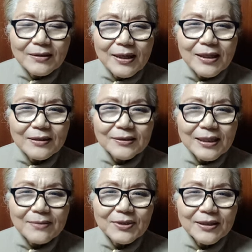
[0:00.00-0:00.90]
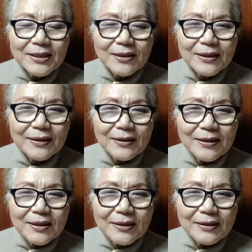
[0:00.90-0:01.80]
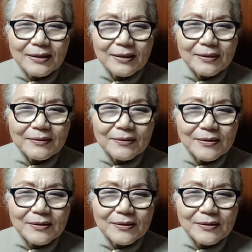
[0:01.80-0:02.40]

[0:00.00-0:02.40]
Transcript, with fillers: 하나 사람들한테 에,